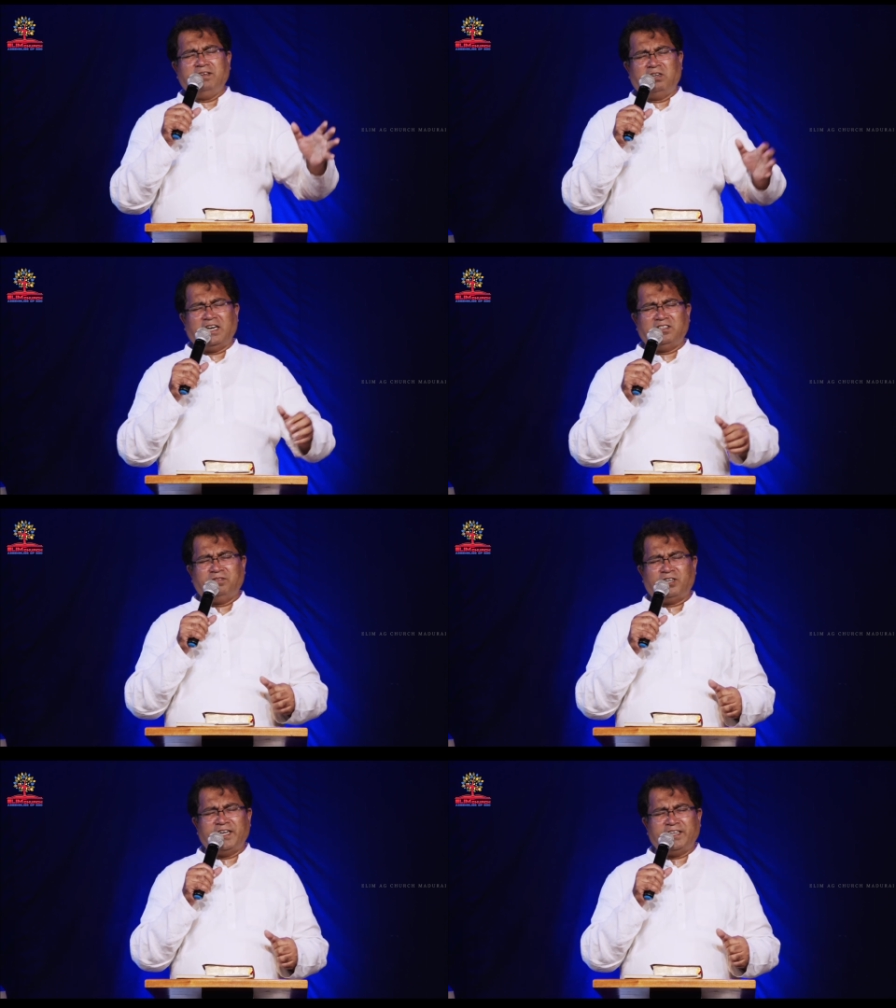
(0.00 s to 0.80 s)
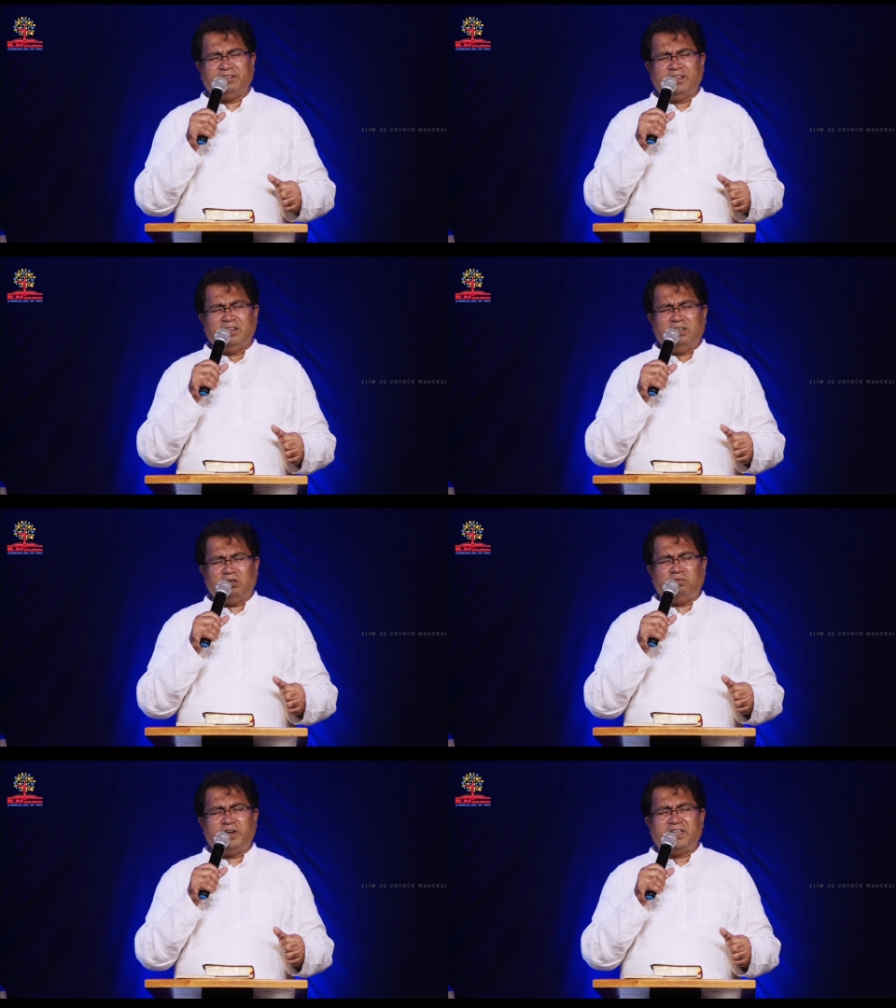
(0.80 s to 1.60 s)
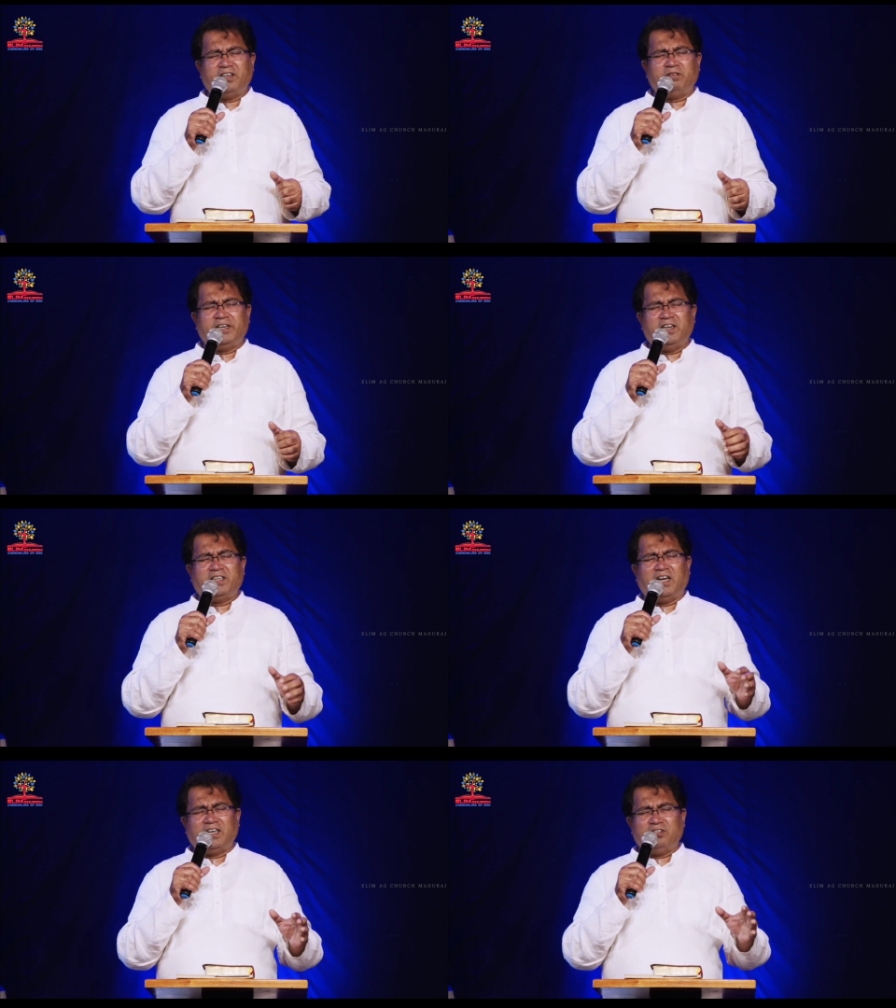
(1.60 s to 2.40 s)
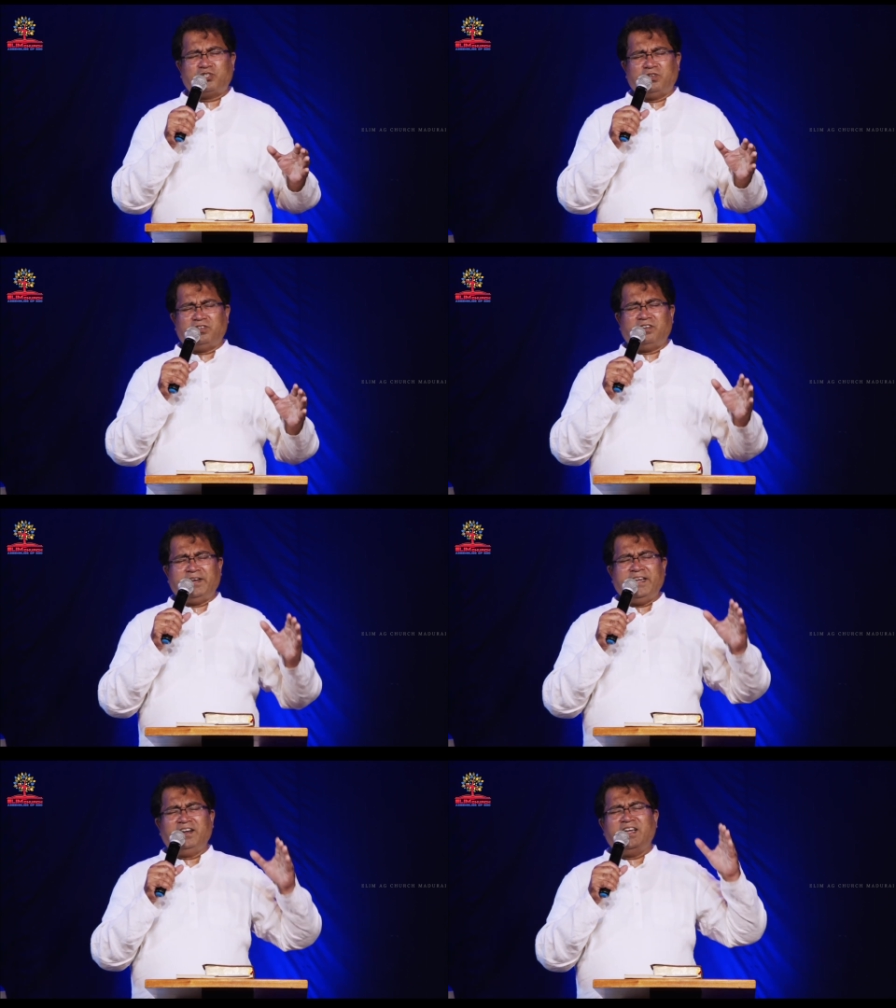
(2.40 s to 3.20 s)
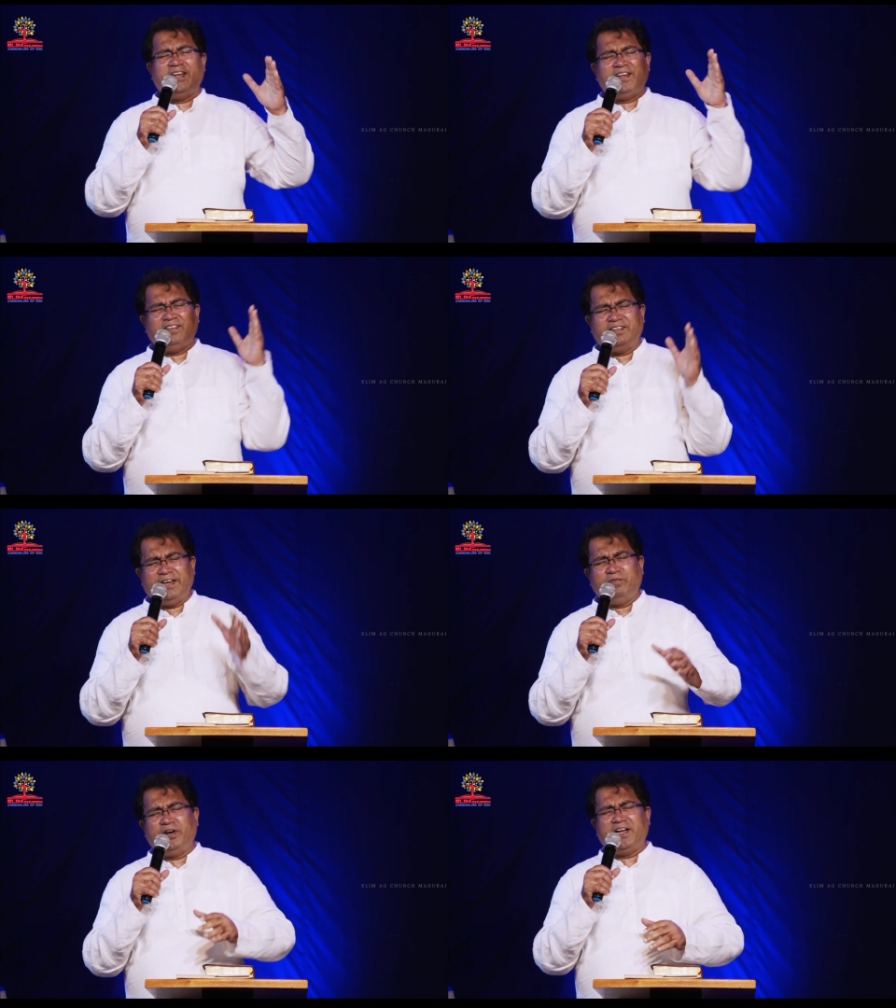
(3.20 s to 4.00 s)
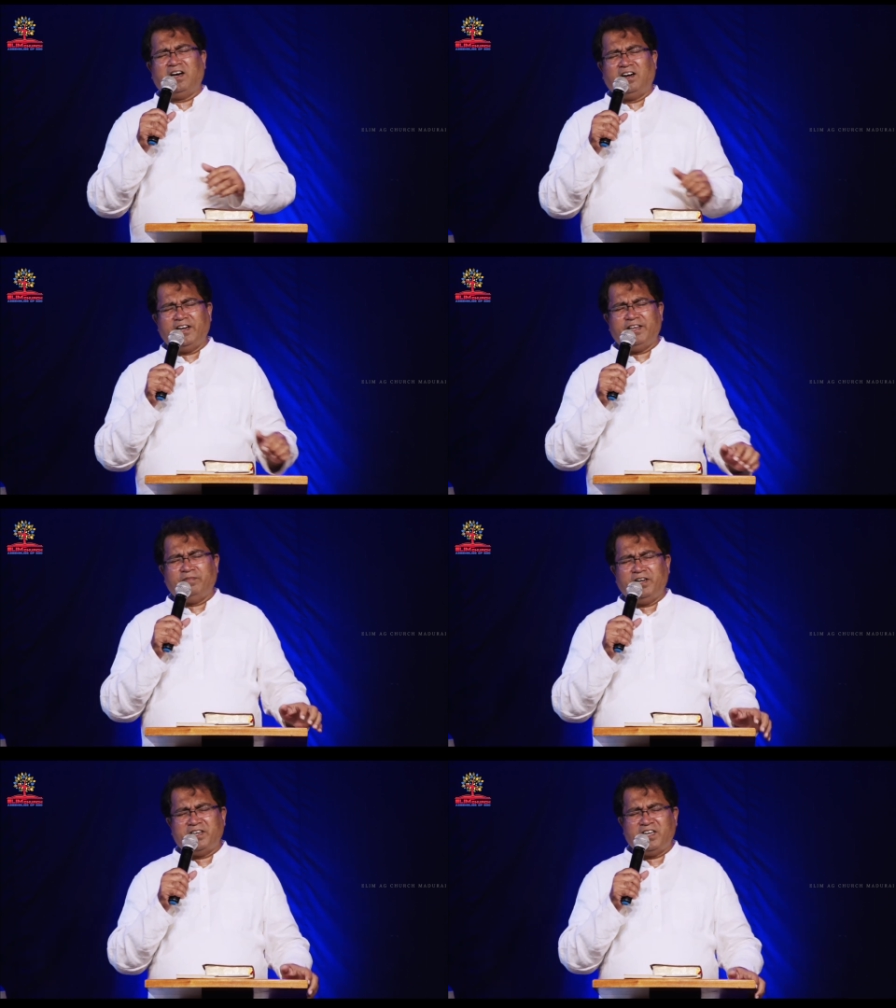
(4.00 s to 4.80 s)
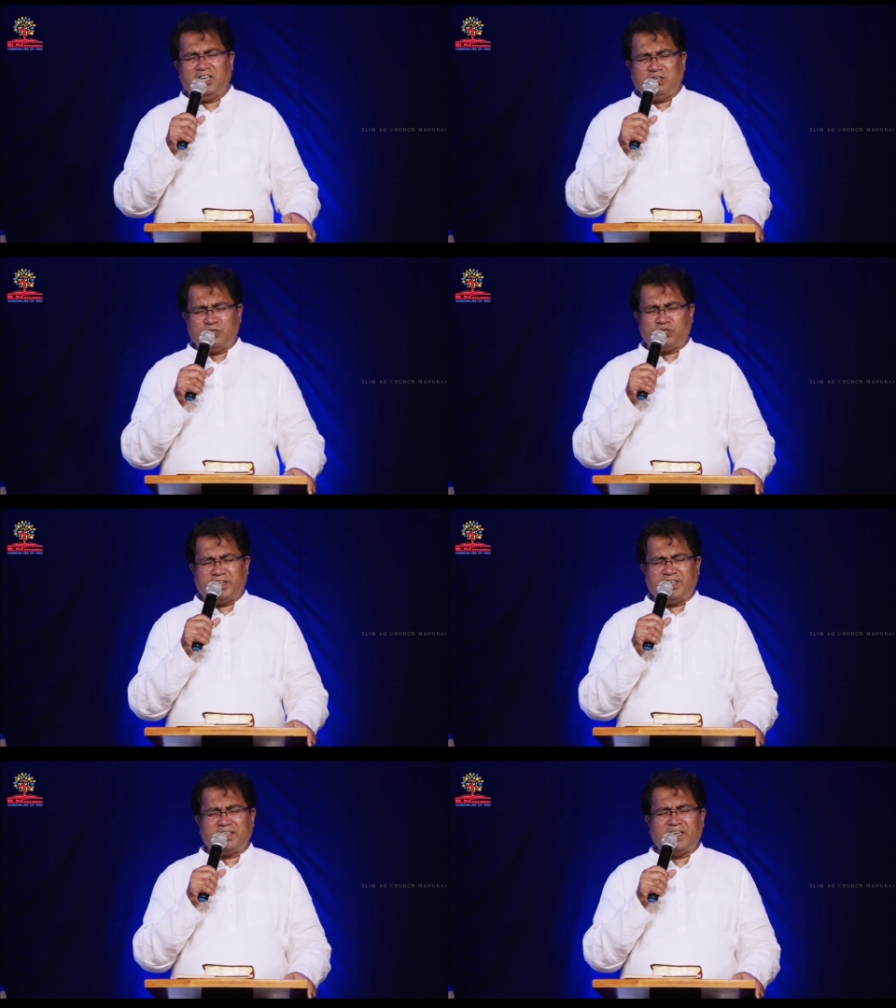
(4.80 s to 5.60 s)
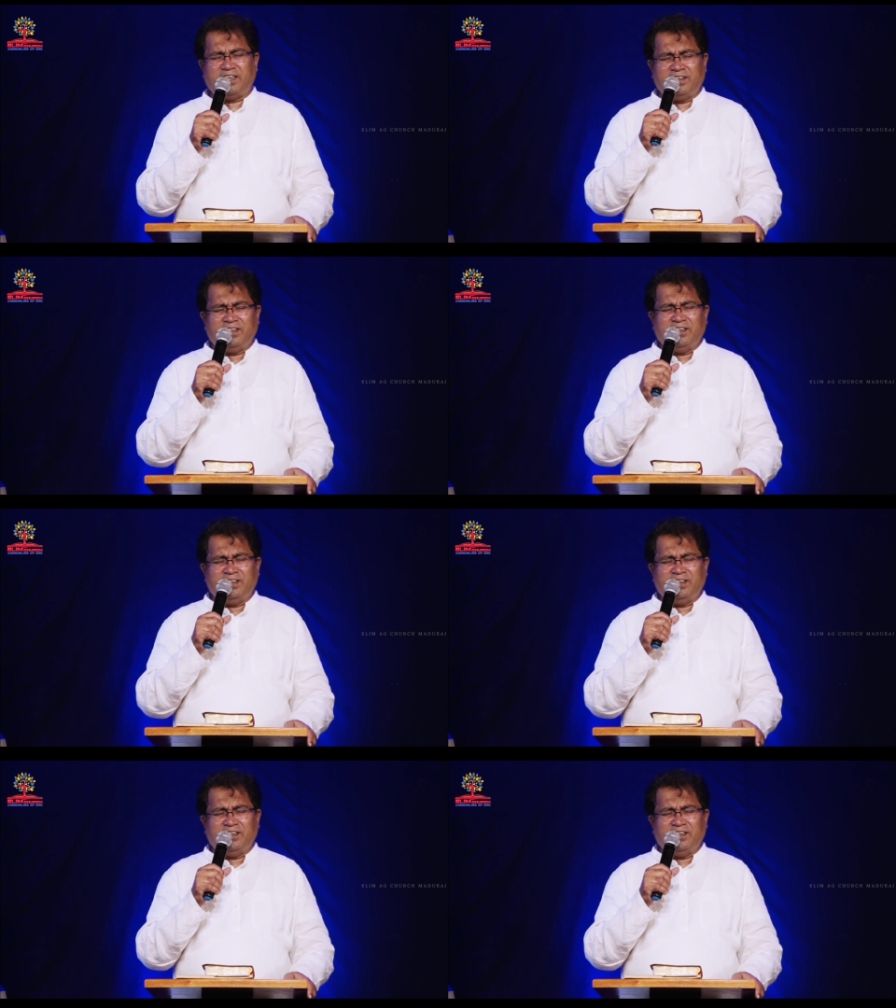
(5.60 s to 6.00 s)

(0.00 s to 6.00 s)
தேவன் ஆண்டவரே உங்களுடைய கிருவைகளுக்காக சோதரம் நீங்களே தேவனுடைய ஆலயம் என்று ஆண்டவர் சொல்லியிருக்கிறார்